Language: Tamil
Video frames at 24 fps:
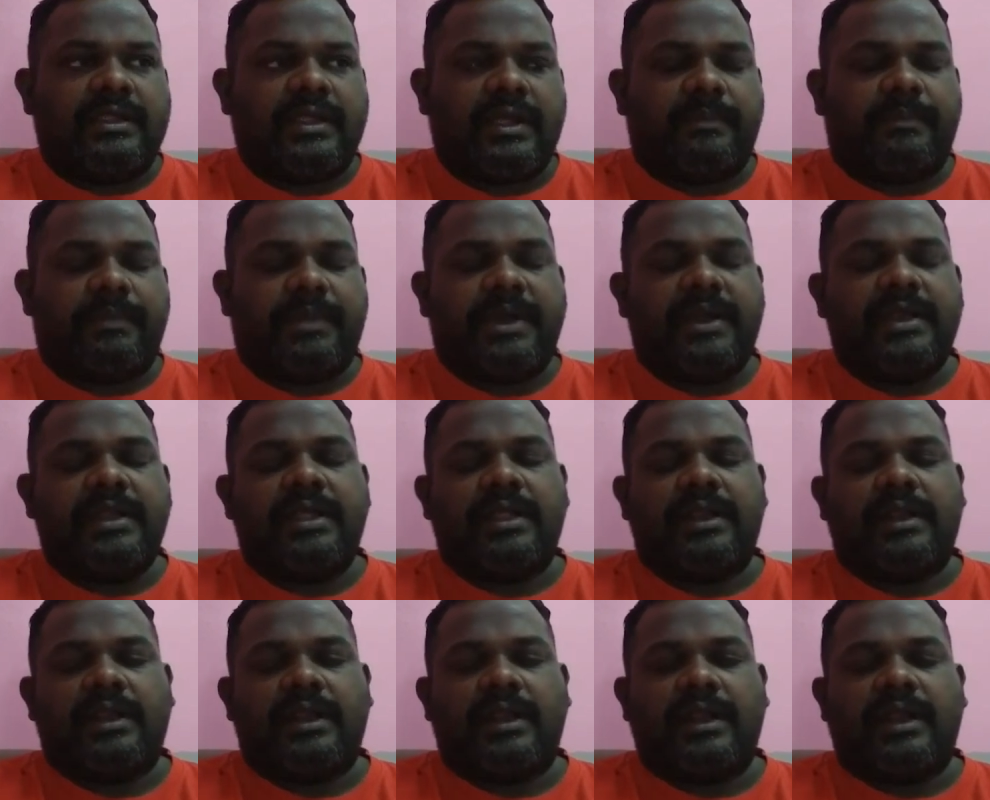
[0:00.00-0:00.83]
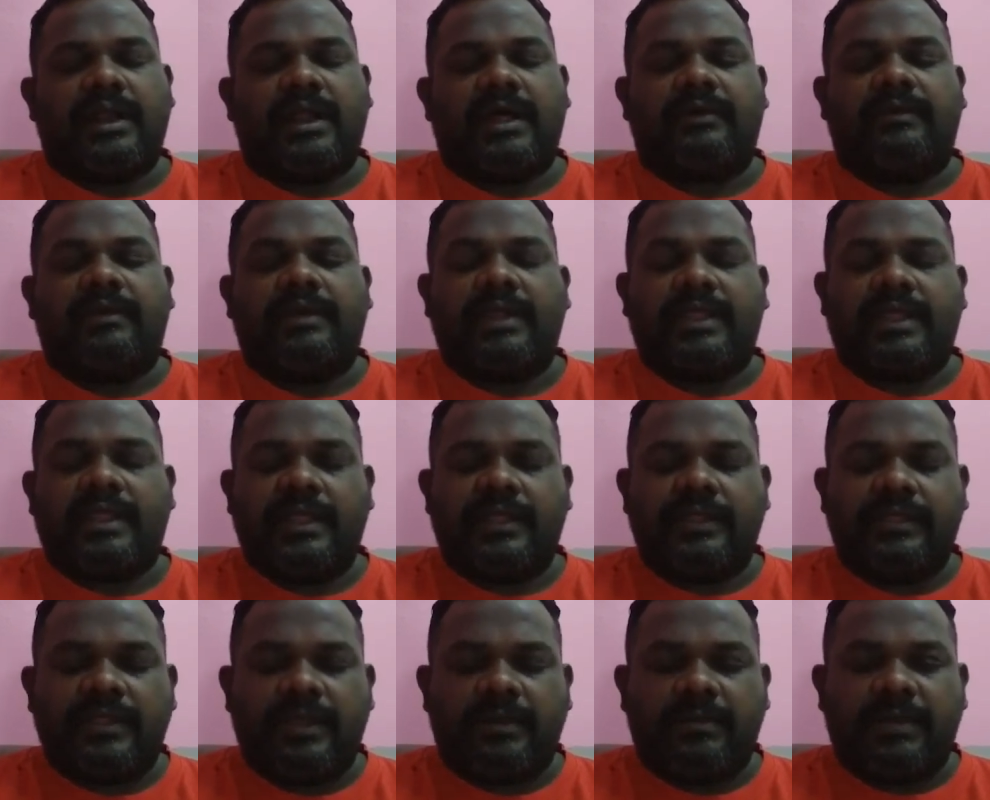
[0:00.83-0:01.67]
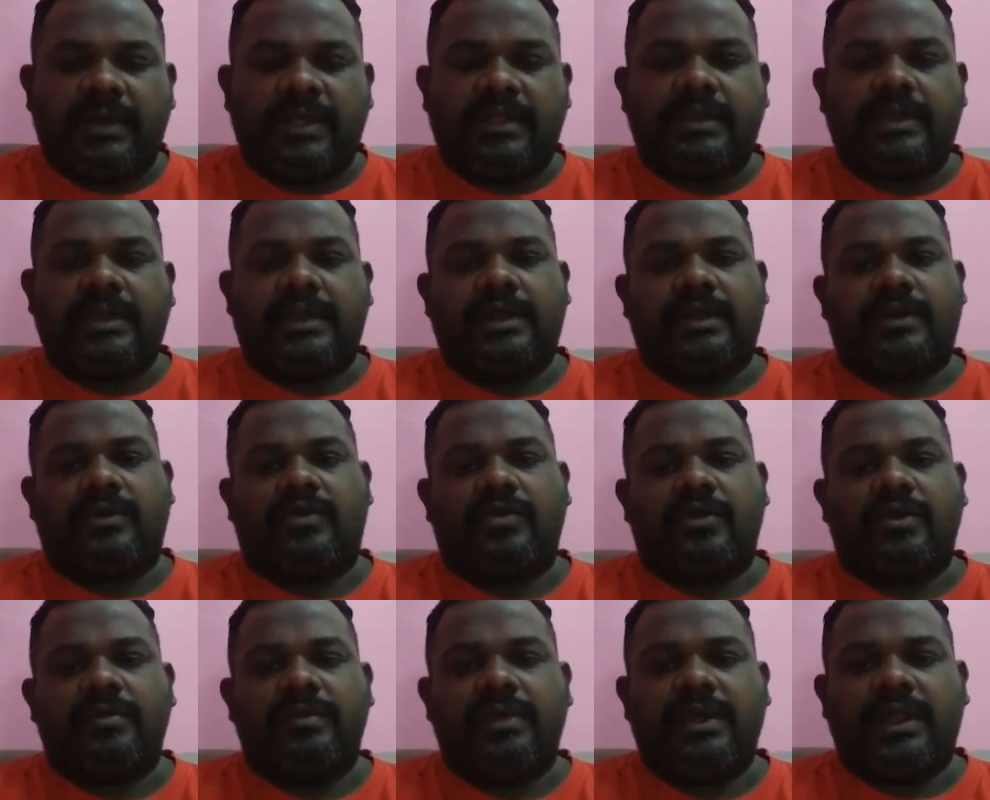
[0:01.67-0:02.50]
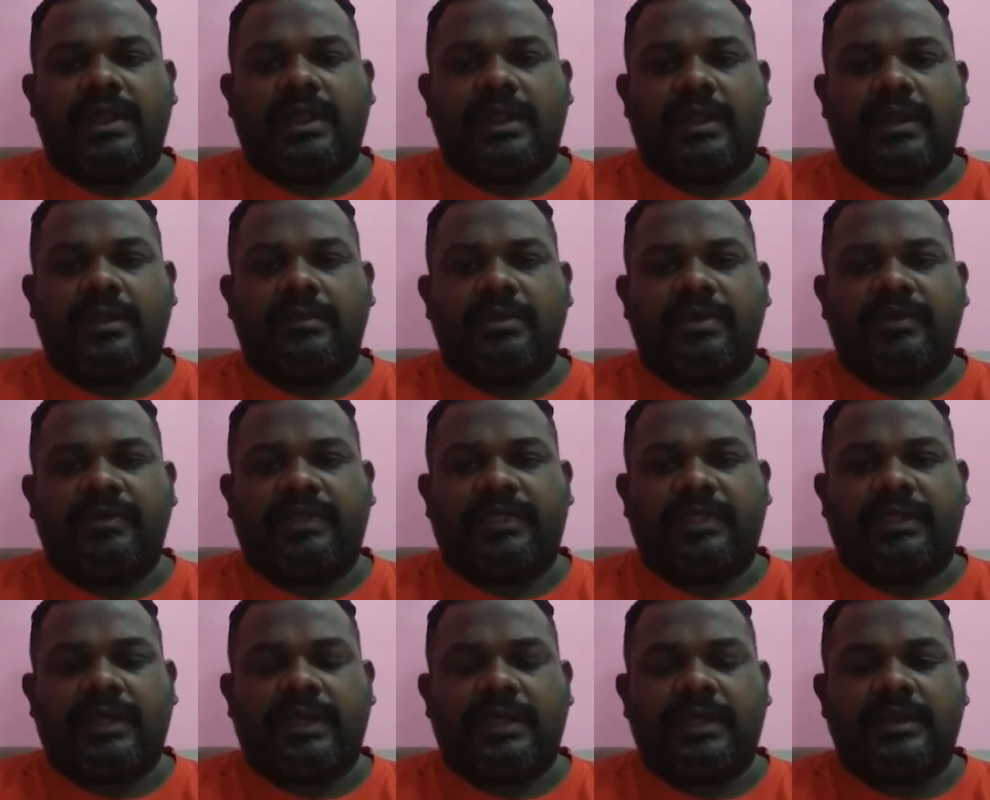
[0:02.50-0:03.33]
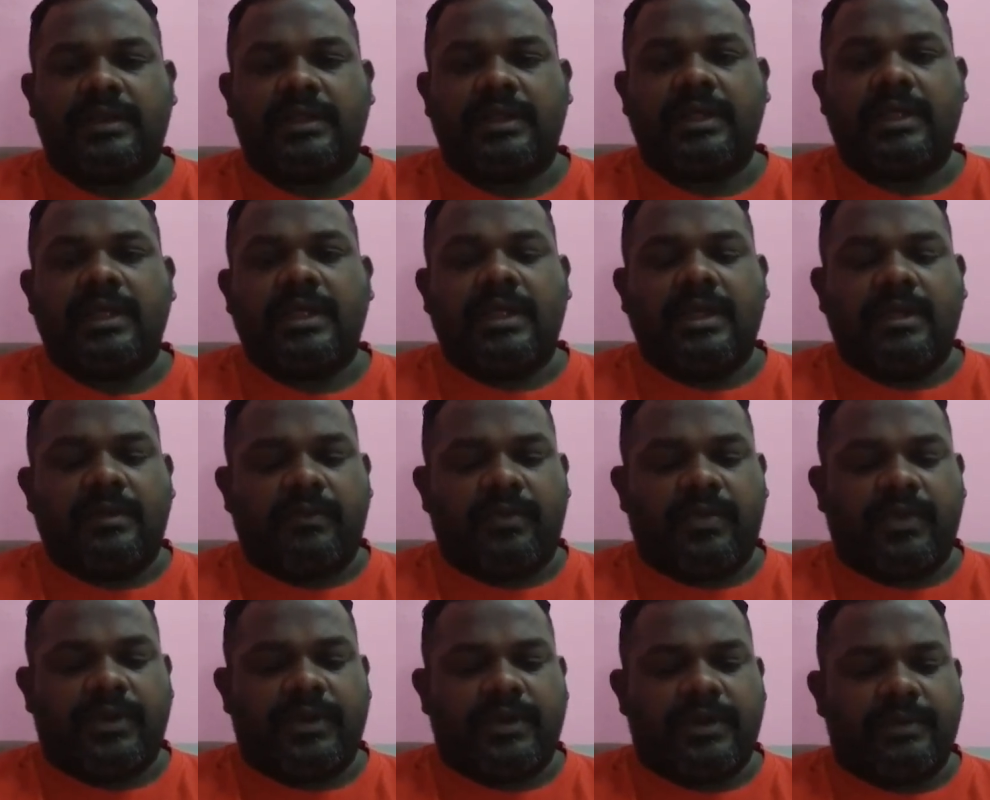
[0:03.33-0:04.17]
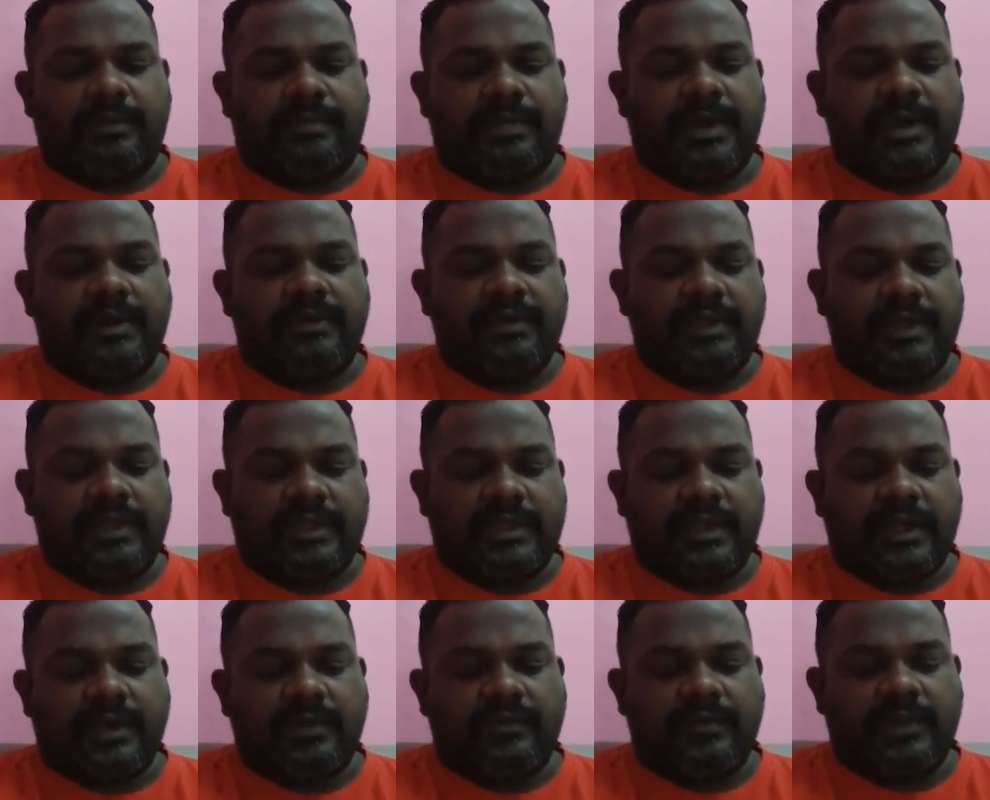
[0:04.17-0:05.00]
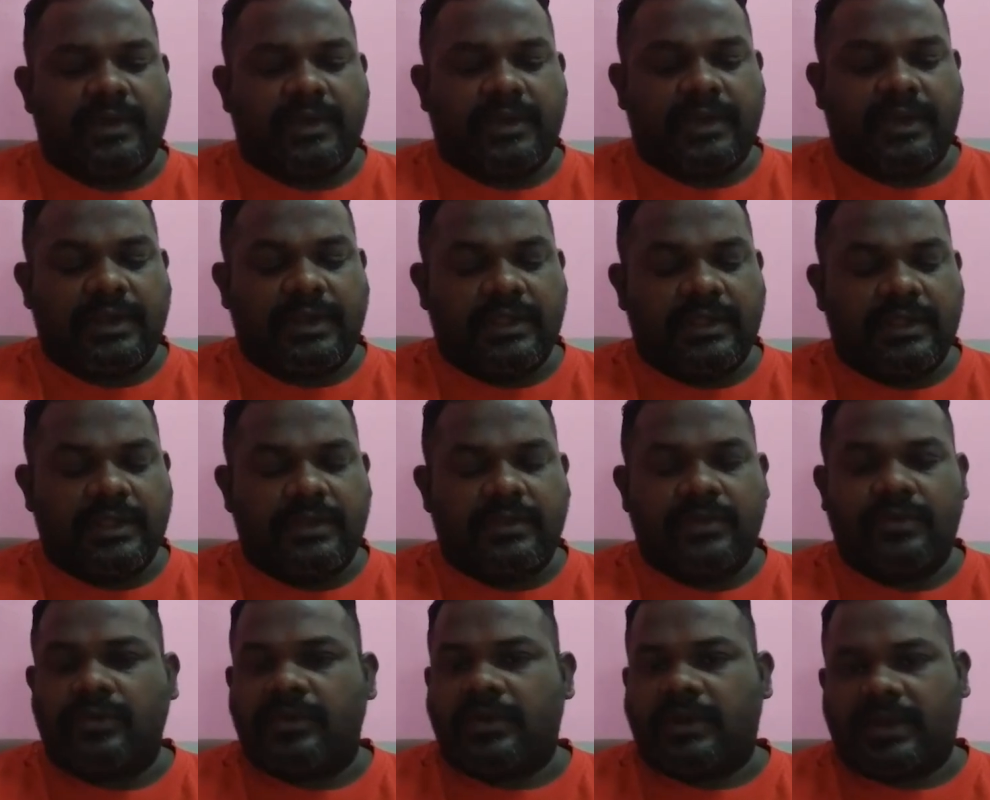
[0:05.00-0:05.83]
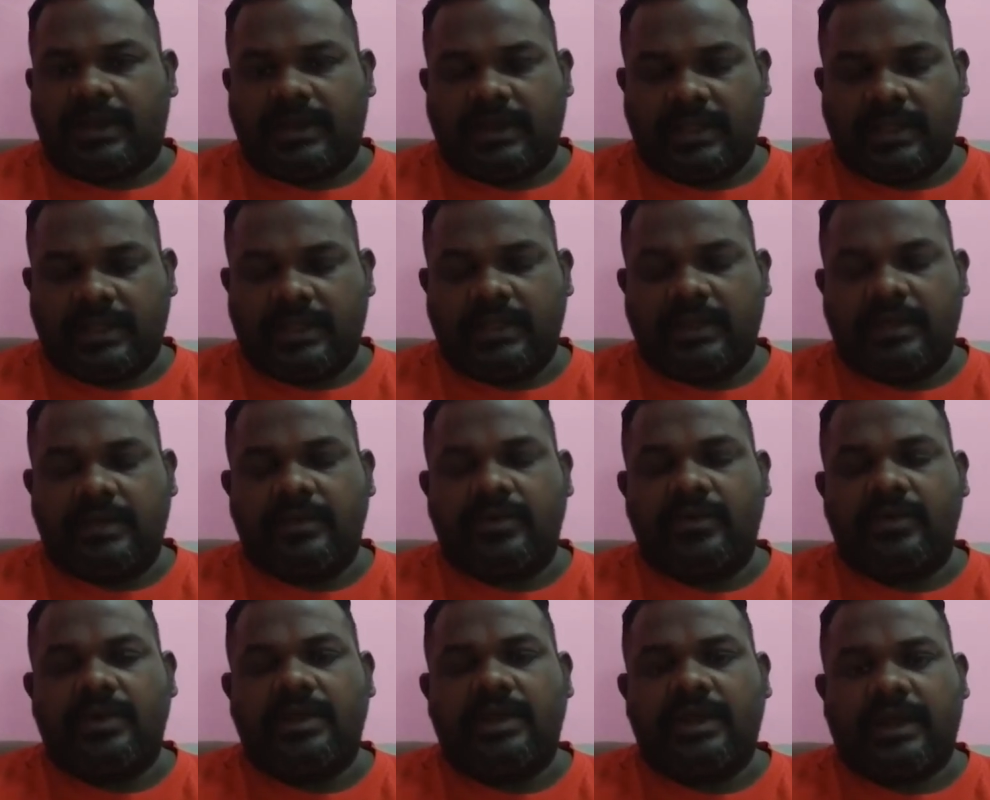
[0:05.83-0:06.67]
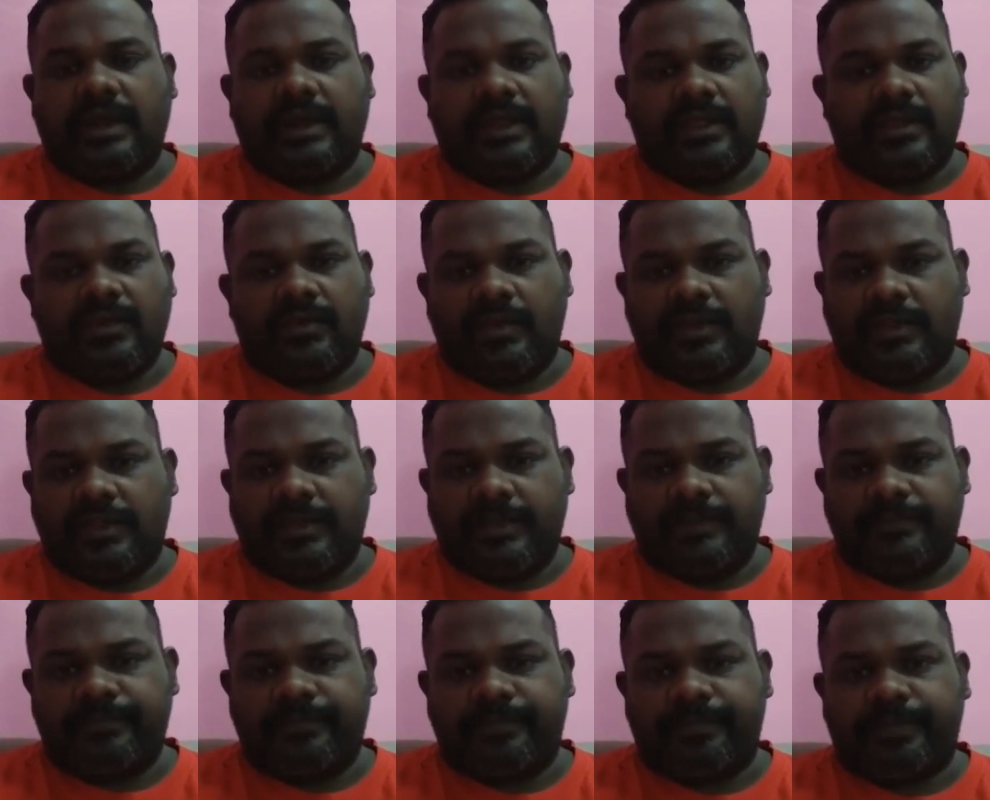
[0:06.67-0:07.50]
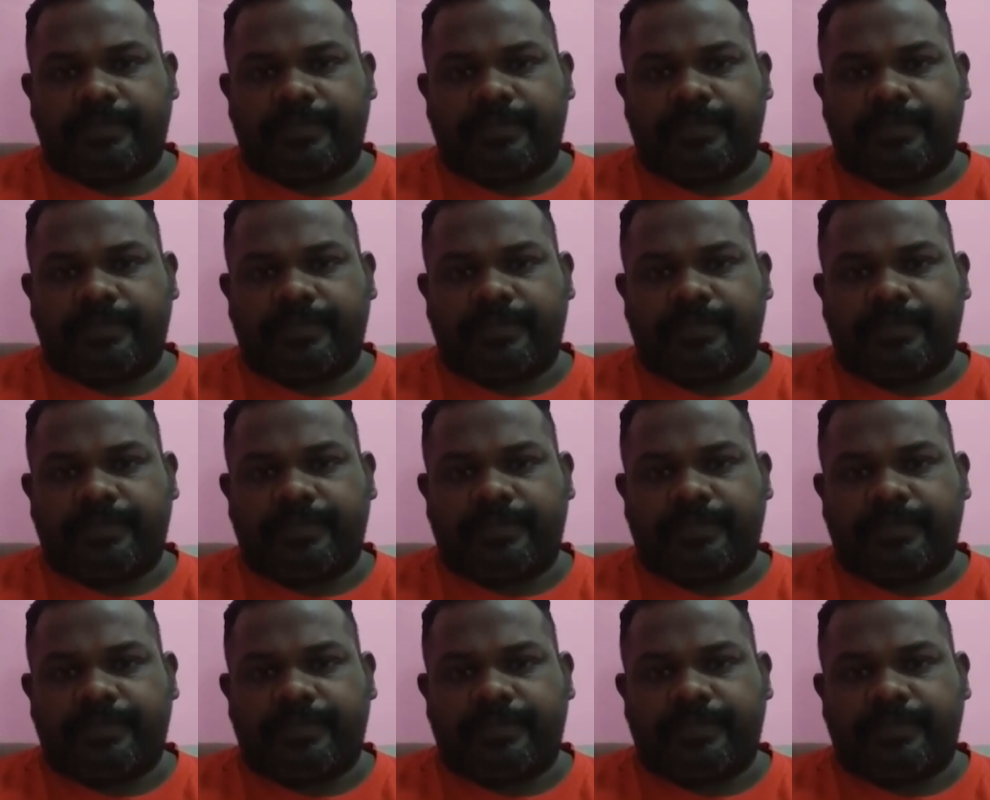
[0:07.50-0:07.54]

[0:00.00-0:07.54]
ஜப்பானியர்களால் அவர் எந்த மாதிரியான கொடுமைகளை அனுபவித்தார் போன்ற பல்வேறு தகவல்களை இந்நூல் அட இந்நூலில் அடங்கியுள்ளது